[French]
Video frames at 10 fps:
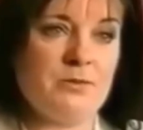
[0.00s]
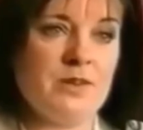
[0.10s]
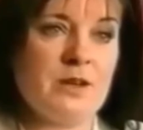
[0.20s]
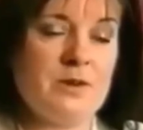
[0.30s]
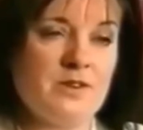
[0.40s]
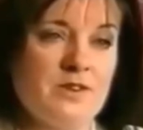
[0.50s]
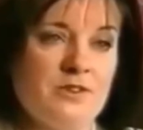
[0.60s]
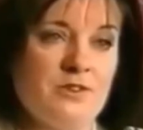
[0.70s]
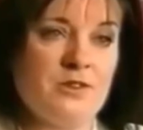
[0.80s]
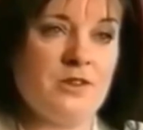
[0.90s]
les ouvriers qui
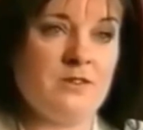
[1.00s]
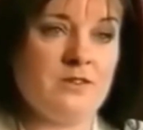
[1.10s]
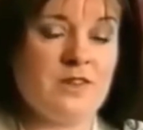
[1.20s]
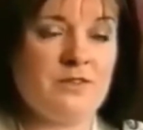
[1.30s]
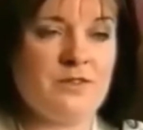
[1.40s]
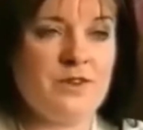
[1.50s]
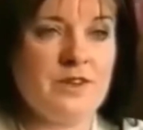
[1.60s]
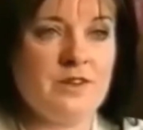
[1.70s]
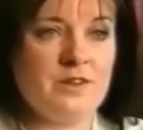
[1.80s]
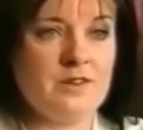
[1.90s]
débranchaient les câbles
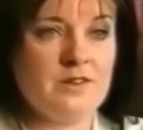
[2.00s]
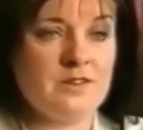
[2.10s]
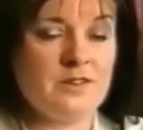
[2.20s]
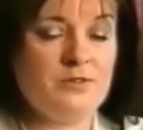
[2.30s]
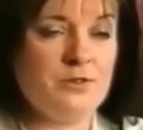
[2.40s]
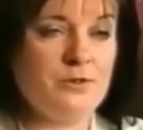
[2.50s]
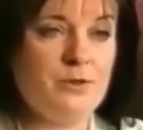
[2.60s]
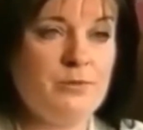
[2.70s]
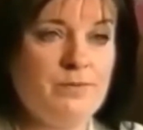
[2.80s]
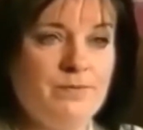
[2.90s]
électriques,
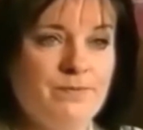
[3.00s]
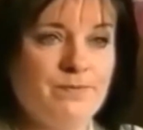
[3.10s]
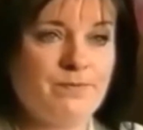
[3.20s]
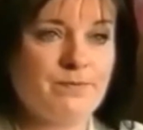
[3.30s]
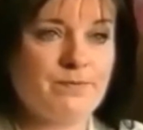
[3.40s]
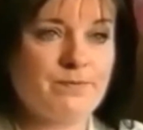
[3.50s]
et tente